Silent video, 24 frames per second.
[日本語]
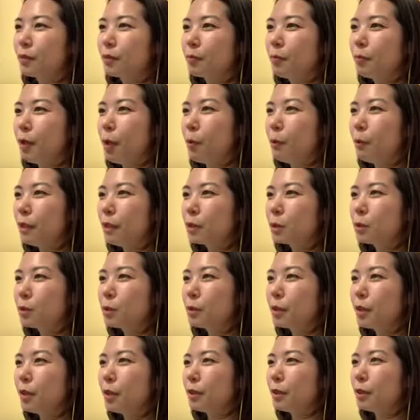まあ
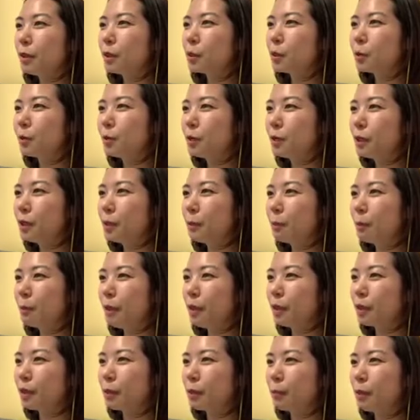松とかね、そんなにいっぱい
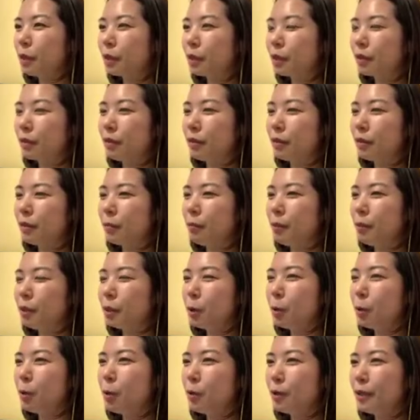あってもあれか、まあ日
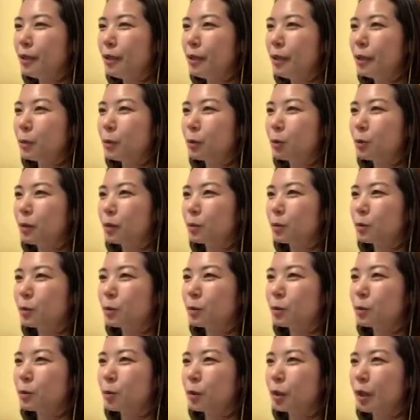本庭園とか作
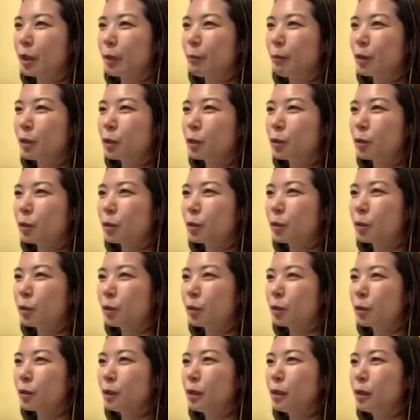るときは松
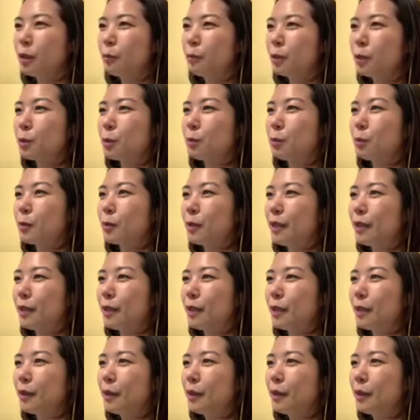いりますもんね。